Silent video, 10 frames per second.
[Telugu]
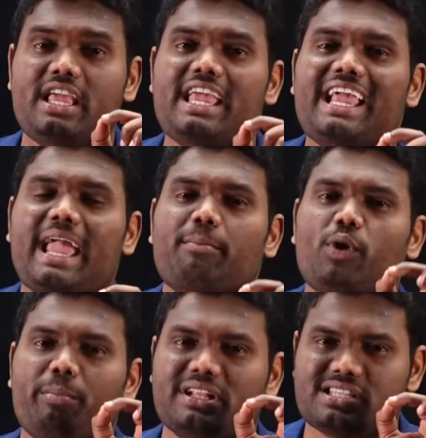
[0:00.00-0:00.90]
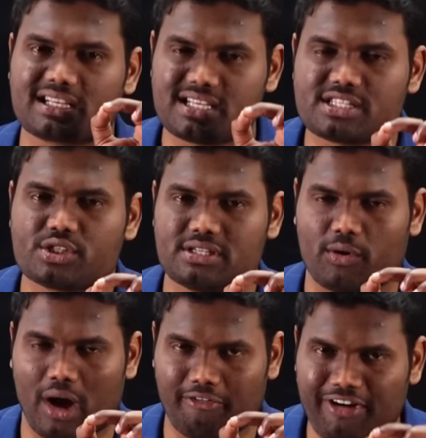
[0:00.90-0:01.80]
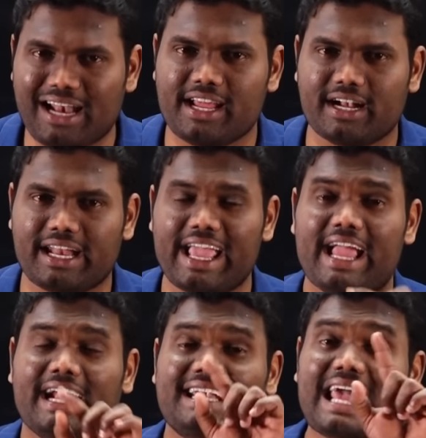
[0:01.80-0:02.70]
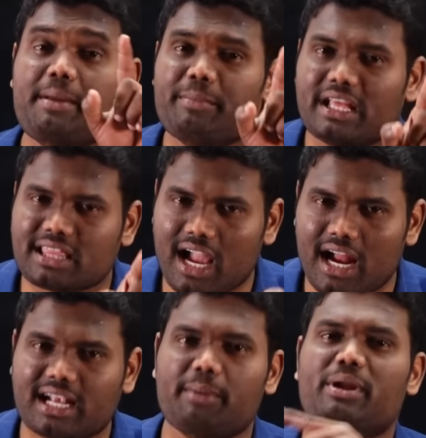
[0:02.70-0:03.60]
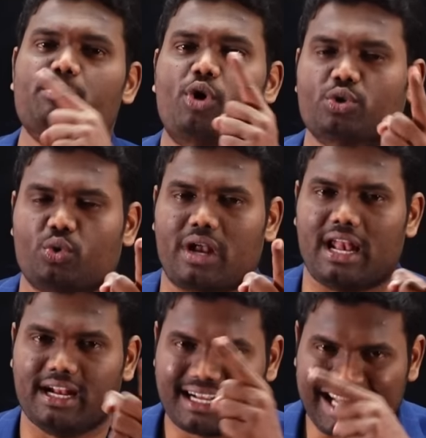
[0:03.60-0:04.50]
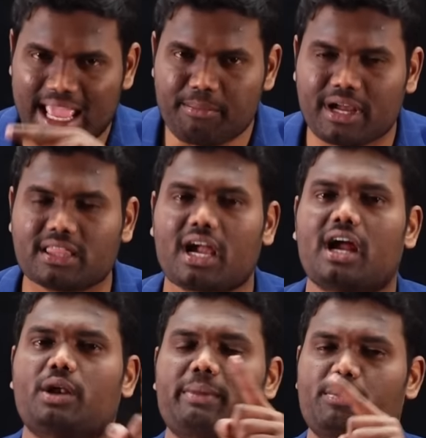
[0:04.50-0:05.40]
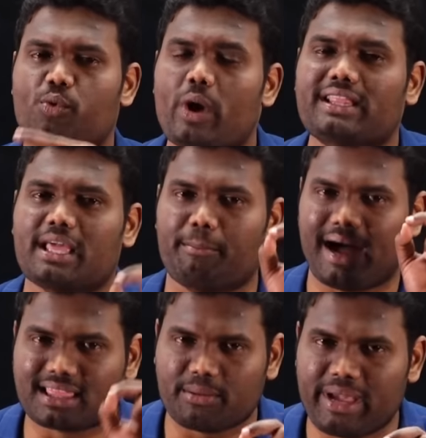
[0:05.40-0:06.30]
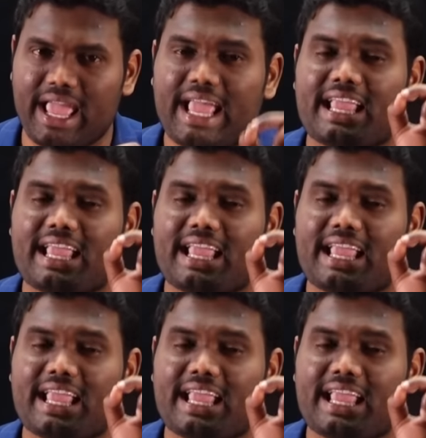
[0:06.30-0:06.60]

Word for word: ఈ గేమ్లో మీరు సక్సెస్ అవ్వాలి అంటే టైంకి తగ్గట్టే మీరు మూవ్ అవుతుండాలి టైంకి తగ్గట్టు మీరు మూవ్ అయితే మాత్రమే